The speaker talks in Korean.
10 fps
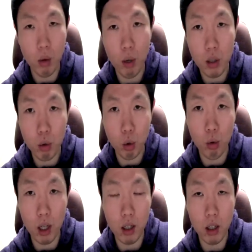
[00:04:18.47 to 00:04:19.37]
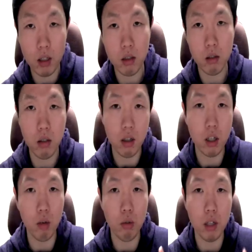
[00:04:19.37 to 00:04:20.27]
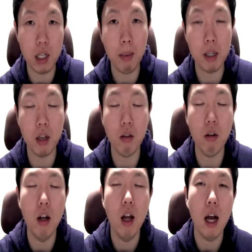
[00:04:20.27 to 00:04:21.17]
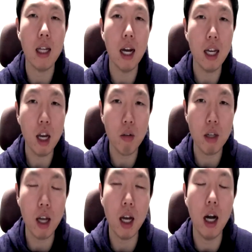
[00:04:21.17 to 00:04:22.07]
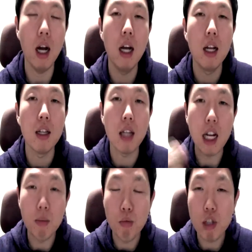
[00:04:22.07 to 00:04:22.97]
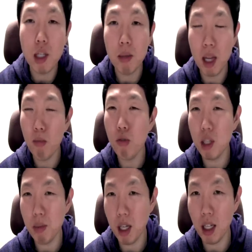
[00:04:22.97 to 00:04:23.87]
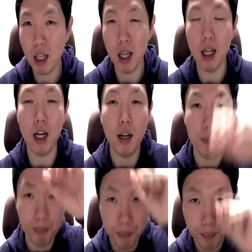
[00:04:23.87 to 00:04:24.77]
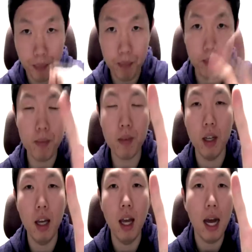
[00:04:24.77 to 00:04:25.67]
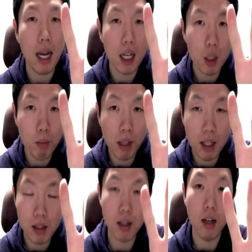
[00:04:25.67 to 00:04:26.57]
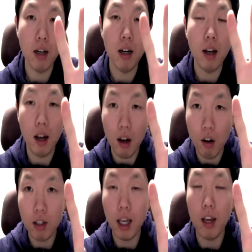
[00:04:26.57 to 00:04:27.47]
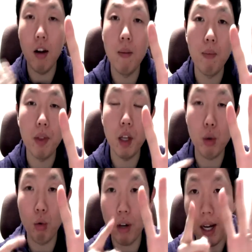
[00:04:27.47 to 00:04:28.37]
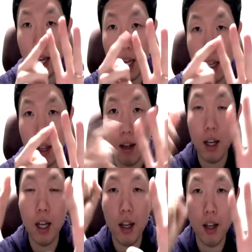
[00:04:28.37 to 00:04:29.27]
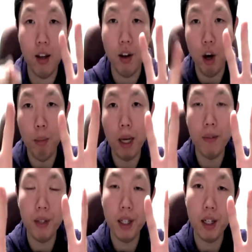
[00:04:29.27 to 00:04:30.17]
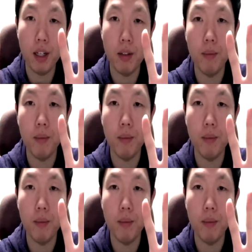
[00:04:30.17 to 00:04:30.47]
왜 자꾸 손가락 이렇게, 이렇게 자꾸 이렇게 잡았어, 너? 아, 당겨하고 있다, 애가. 나는 물집이, 내 물집 생겼다, 애가. I got a blister. 어디에요? 내 손가락에. On my finger.